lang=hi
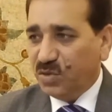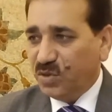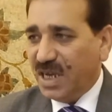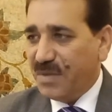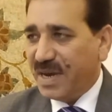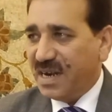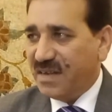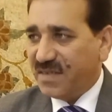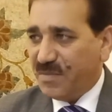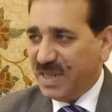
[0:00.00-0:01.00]
तो ये हमारा
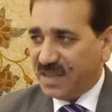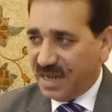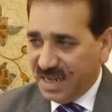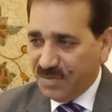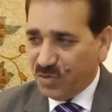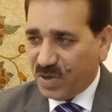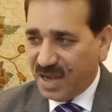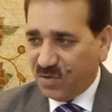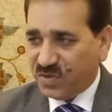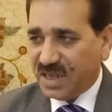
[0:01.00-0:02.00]
निज़ाम तालीम जो
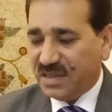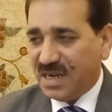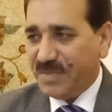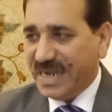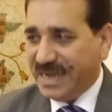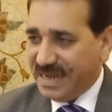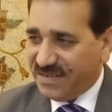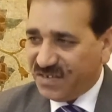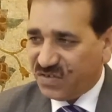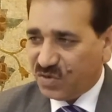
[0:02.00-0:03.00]
है उसके अंदर हमारे
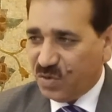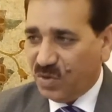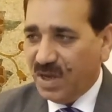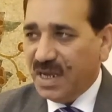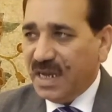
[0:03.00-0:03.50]
टीचर्स को